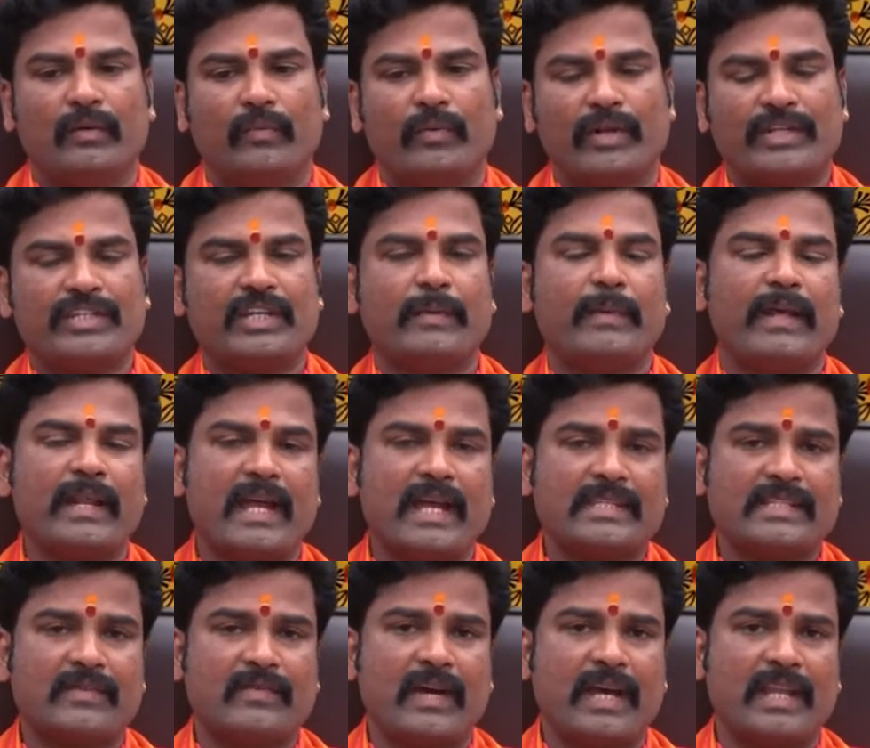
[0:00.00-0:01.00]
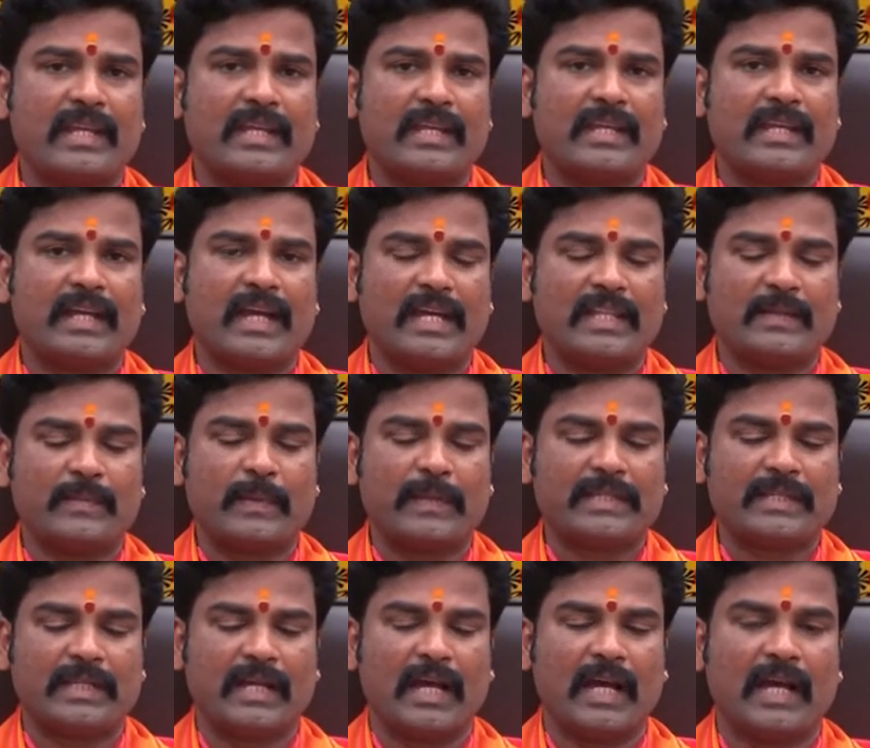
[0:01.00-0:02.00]
వృషభ రాశి వారికి
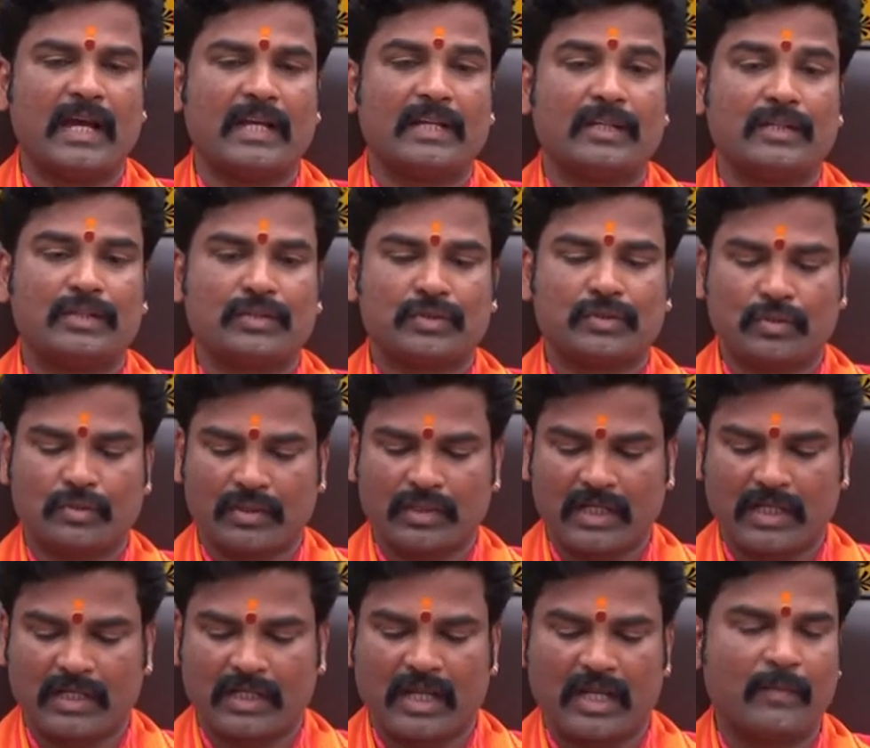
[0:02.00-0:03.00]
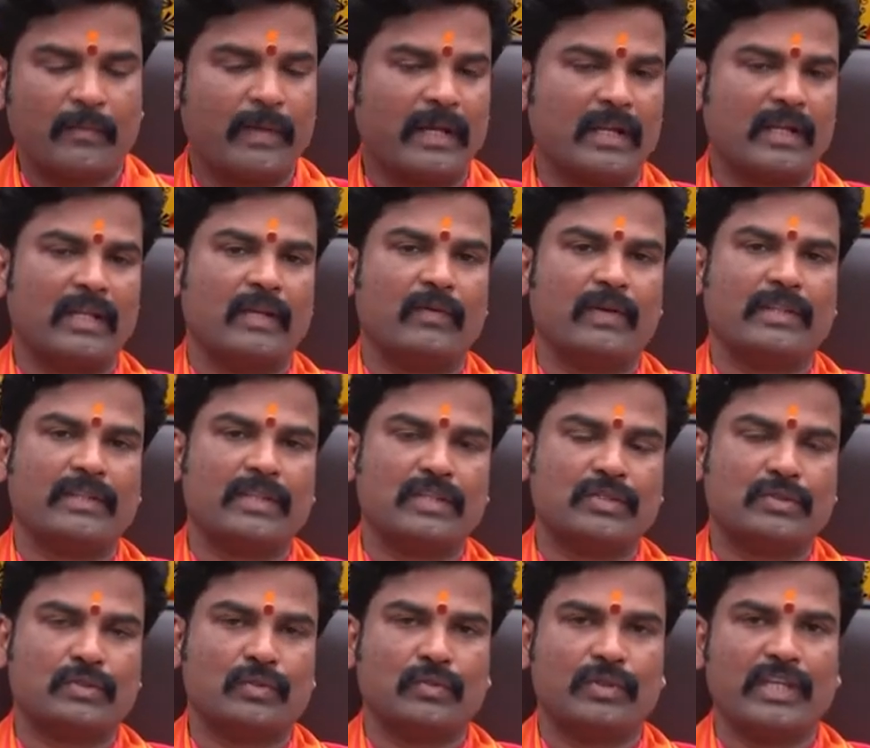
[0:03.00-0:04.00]
అధిపతిగా శుక్రగ్రహం మనకి
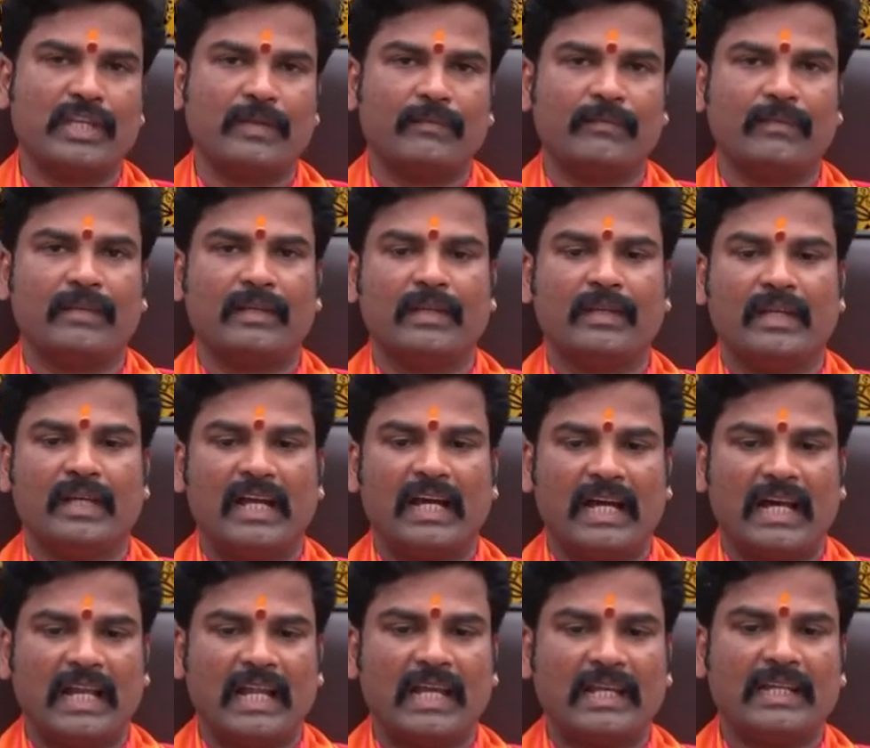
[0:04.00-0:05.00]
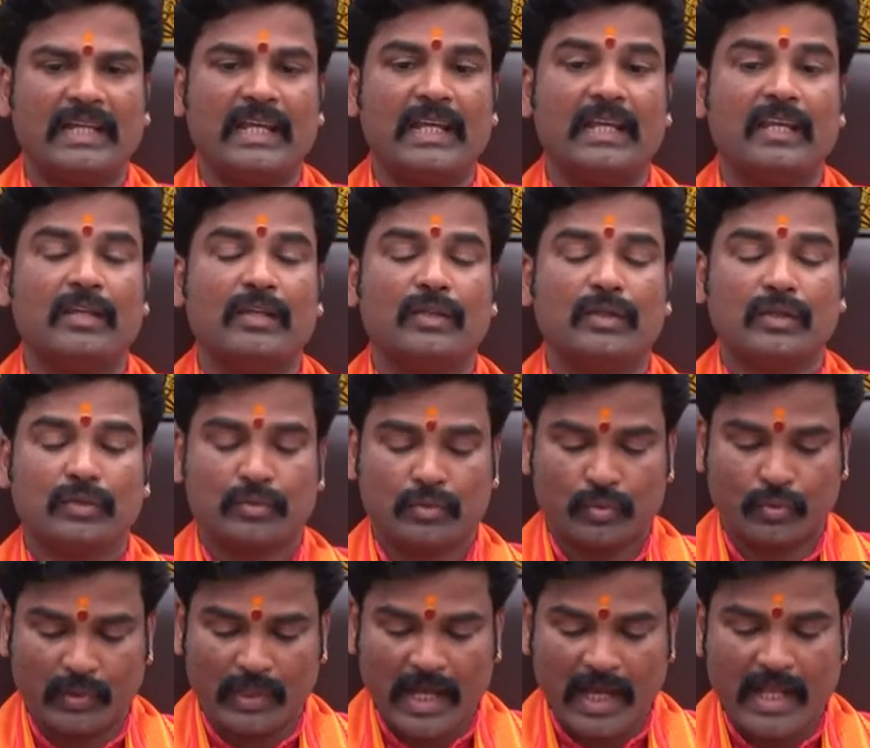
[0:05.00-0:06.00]
వర్తిస్తుంది అలాగే
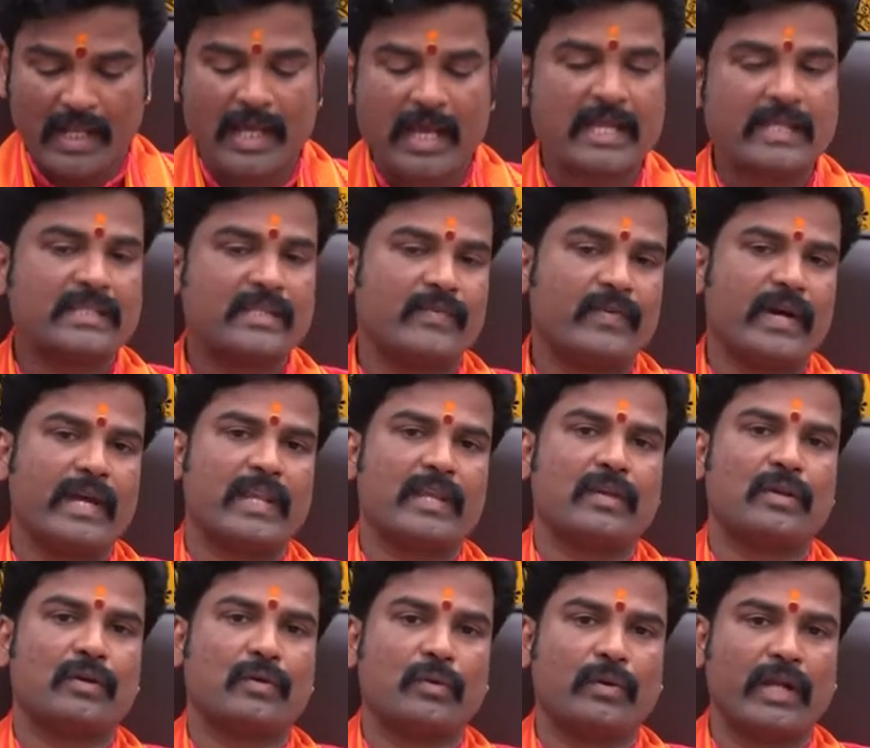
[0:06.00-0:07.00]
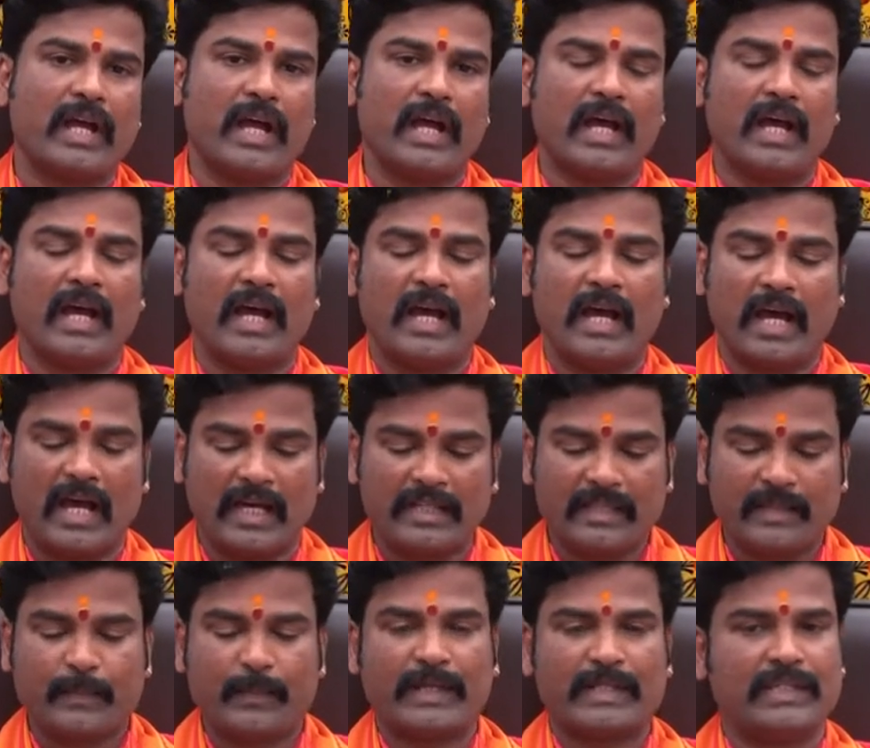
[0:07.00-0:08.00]
తులారాశి వారికి కూడా
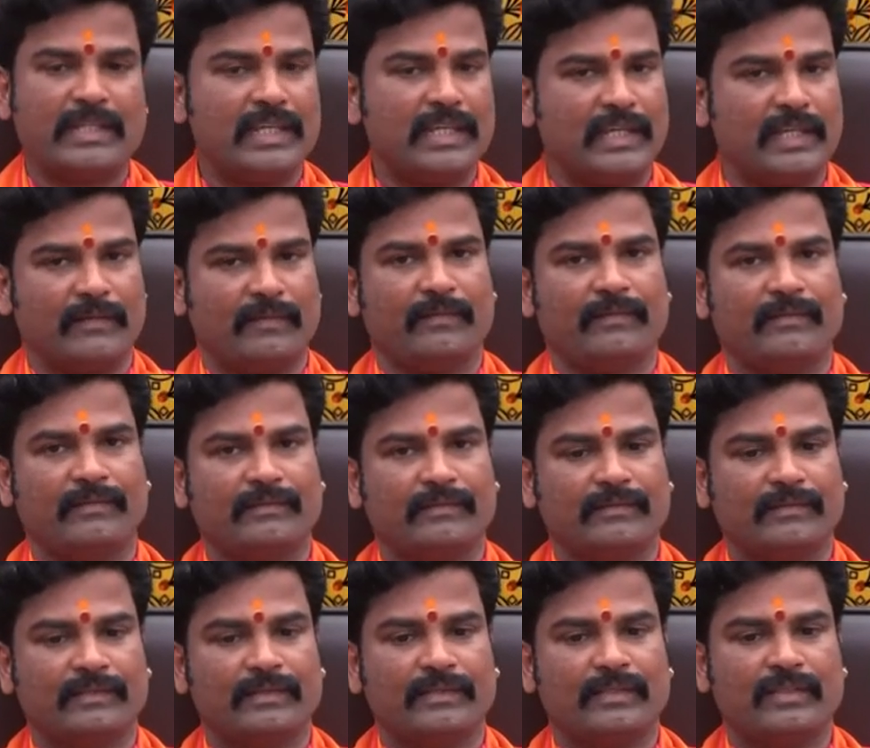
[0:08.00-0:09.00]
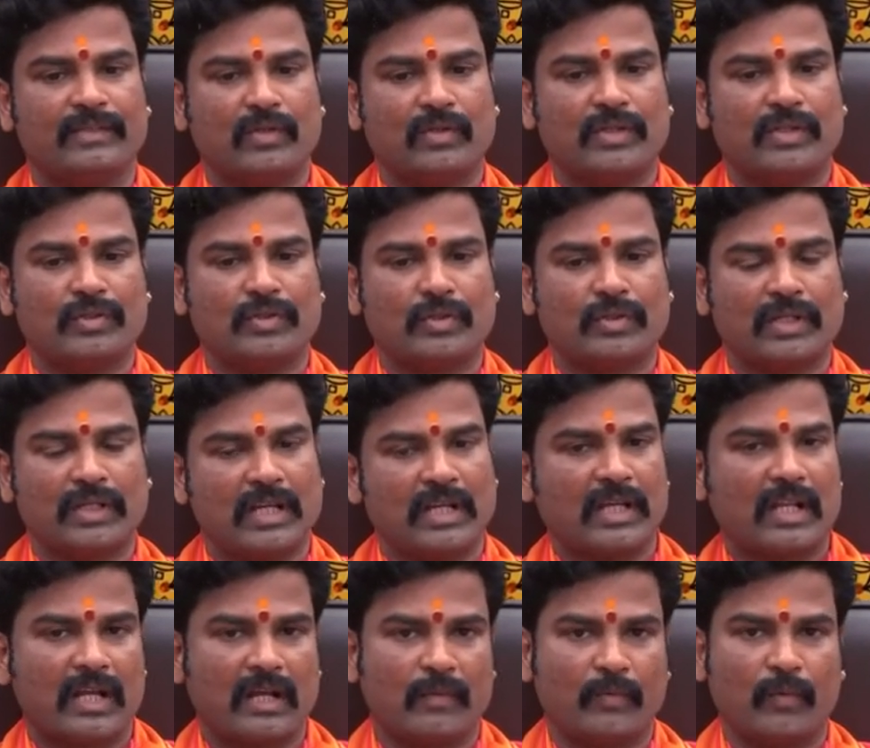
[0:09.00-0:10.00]
అధిపతి ఈ యొక్క
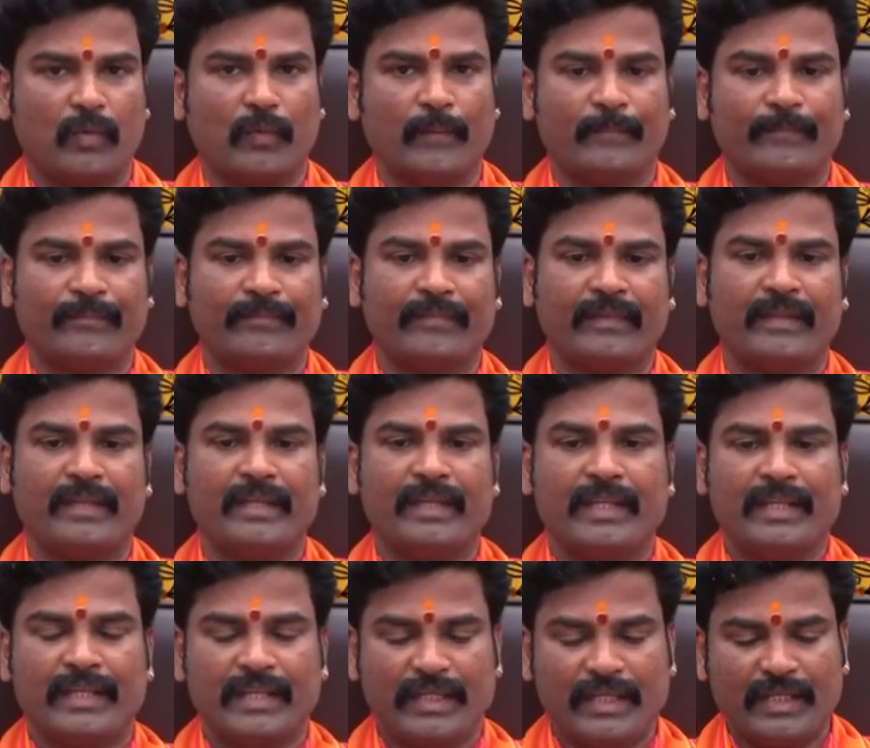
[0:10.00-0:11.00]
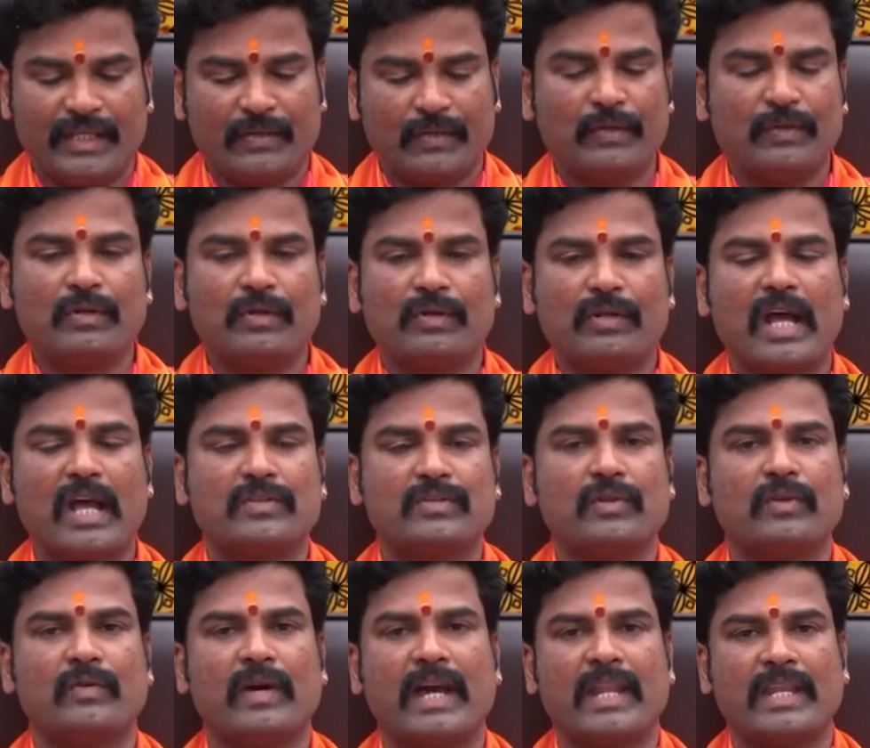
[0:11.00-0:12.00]
శుక్రగ్రహము ఈ రెండు
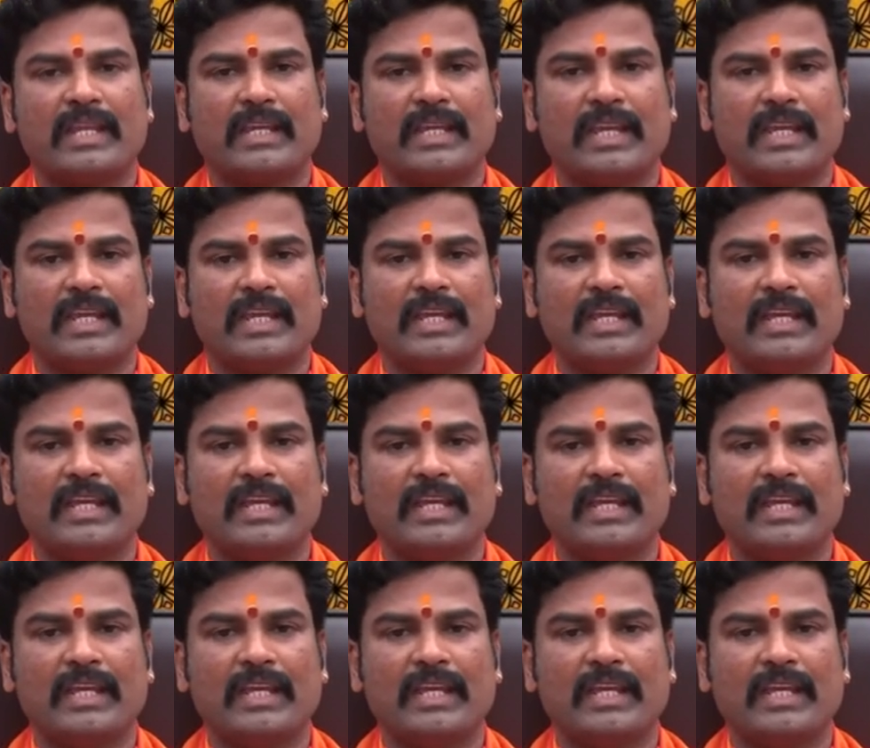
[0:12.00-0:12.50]
రాశుల వారికి